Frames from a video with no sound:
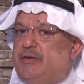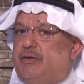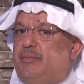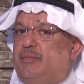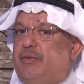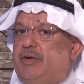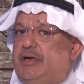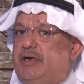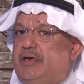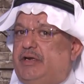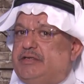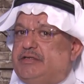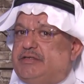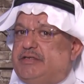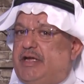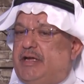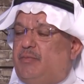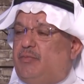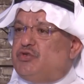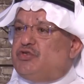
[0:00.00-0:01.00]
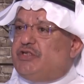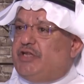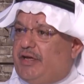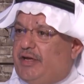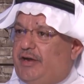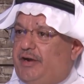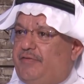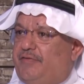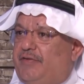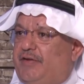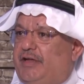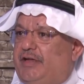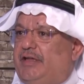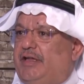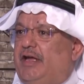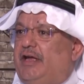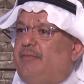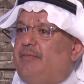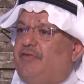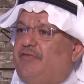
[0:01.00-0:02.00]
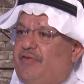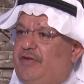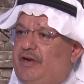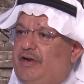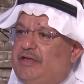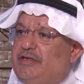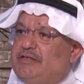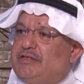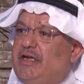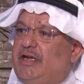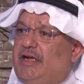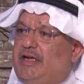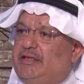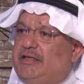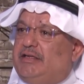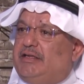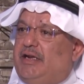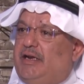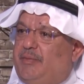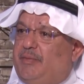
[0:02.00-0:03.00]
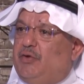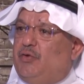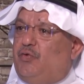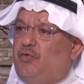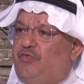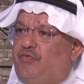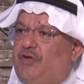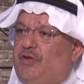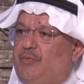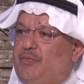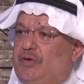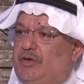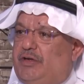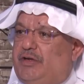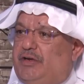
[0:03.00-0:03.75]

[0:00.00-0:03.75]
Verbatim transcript: فالإنسان مستقر فيها دائما فالإنسان عادة لما يكون فيه